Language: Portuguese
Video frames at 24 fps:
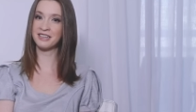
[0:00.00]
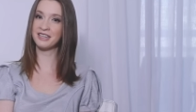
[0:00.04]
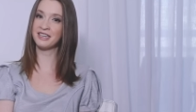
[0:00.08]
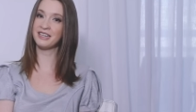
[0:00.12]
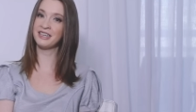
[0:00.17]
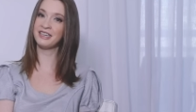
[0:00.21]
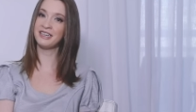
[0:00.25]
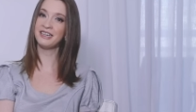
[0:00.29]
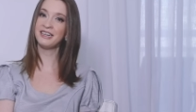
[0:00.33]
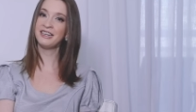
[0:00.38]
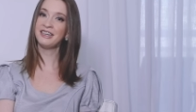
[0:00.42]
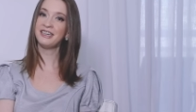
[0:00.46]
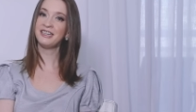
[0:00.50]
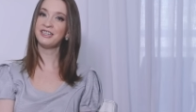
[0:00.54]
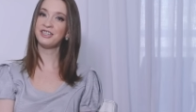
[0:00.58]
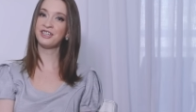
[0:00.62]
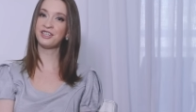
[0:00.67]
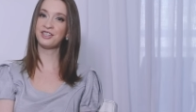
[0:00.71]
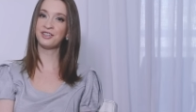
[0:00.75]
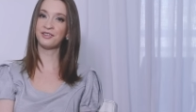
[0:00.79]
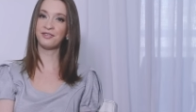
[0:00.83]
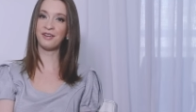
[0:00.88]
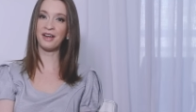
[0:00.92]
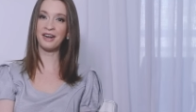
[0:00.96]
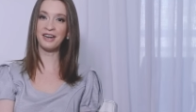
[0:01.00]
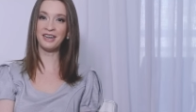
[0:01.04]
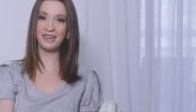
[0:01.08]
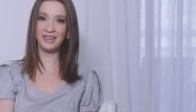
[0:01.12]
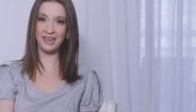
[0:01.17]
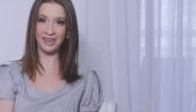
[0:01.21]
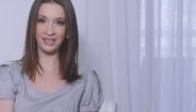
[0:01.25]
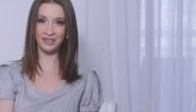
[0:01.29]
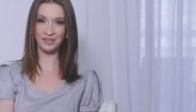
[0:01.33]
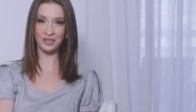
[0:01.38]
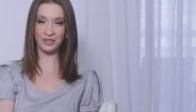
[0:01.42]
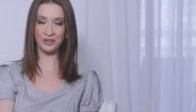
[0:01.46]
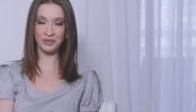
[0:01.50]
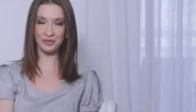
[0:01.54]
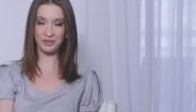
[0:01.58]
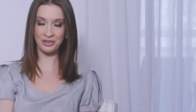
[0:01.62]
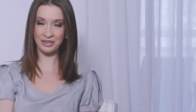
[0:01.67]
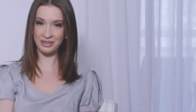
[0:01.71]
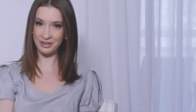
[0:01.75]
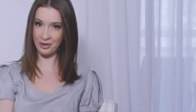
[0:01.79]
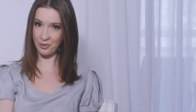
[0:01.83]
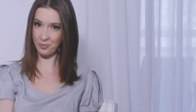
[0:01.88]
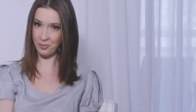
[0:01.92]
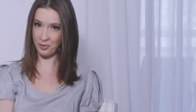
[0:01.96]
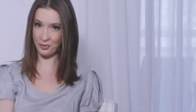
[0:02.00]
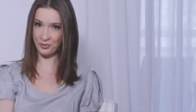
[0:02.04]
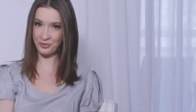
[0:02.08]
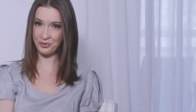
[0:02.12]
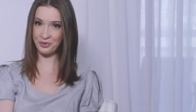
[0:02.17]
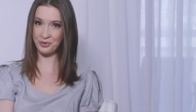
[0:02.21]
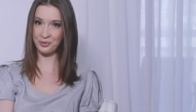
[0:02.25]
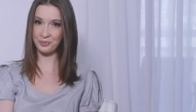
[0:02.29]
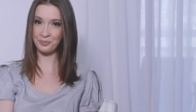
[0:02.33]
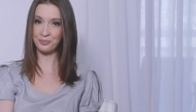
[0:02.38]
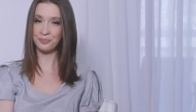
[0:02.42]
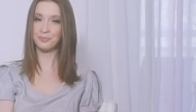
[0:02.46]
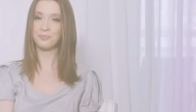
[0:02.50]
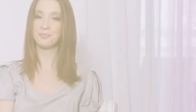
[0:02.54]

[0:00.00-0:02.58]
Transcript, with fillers: que estiverem dentro do seu bolso.